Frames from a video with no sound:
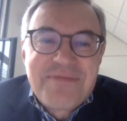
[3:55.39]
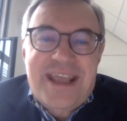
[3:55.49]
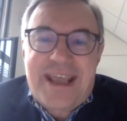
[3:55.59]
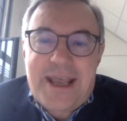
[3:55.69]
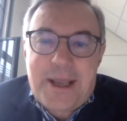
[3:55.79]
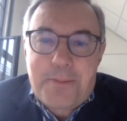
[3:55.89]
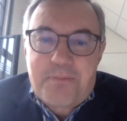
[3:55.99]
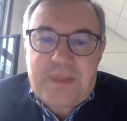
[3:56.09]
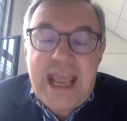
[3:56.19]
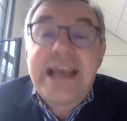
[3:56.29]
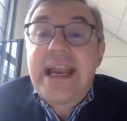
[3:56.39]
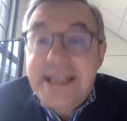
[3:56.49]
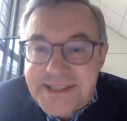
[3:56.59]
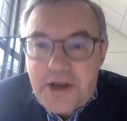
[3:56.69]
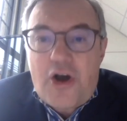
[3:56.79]
Eh, e le
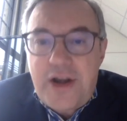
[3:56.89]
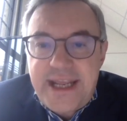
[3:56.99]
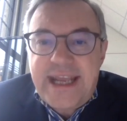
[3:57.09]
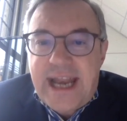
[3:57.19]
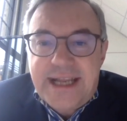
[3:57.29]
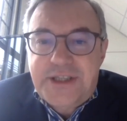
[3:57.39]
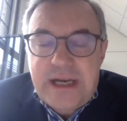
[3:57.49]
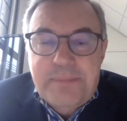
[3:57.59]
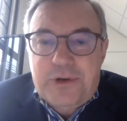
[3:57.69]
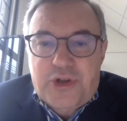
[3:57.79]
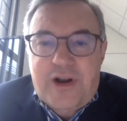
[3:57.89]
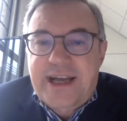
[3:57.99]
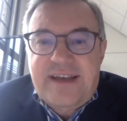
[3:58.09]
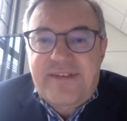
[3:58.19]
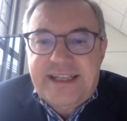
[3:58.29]
lezioni, le lezioni possono
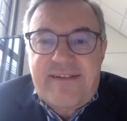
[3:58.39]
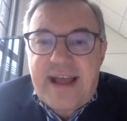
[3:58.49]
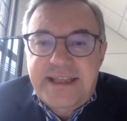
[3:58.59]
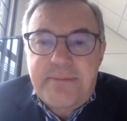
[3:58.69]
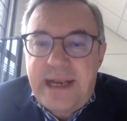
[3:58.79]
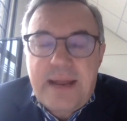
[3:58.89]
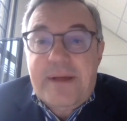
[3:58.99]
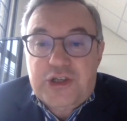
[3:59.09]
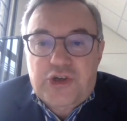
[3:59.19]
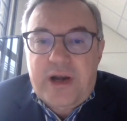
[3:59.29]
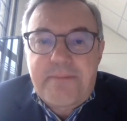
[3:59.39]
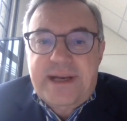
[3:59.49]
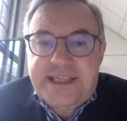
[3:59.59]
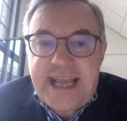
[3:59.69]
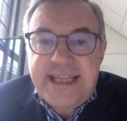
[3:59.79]
anche avere davanti mille persone in
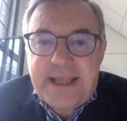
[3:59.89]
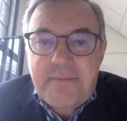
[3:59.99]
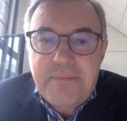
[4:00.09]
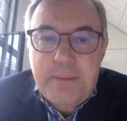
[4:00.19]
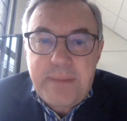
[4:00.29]
presenza,